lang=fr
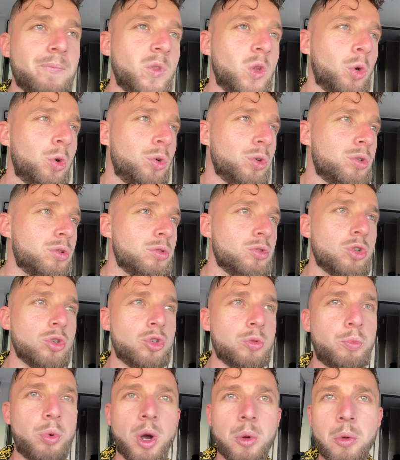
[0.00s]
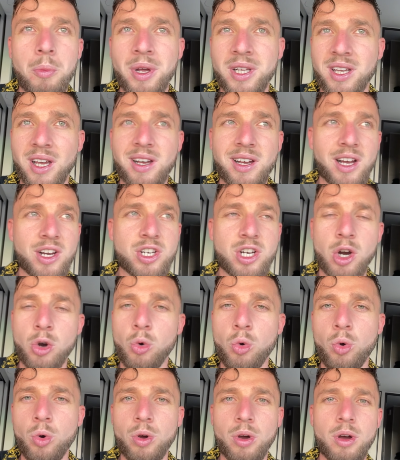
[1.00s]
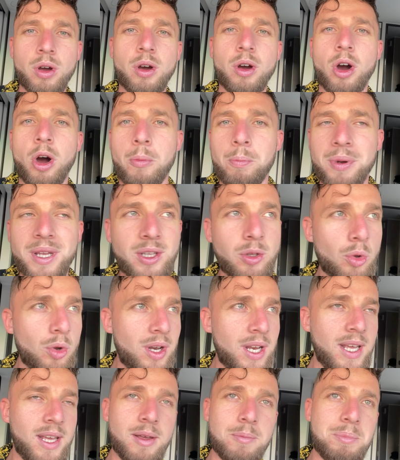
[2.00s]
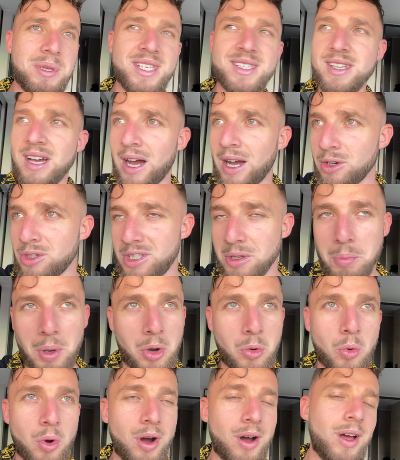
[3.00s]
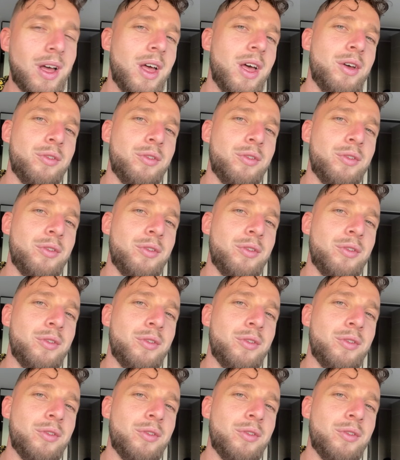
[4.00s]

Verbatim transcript: Donc, tu pourrais me mettre un cachalot euh, rempli de lait bizarre, je sais pas quoi.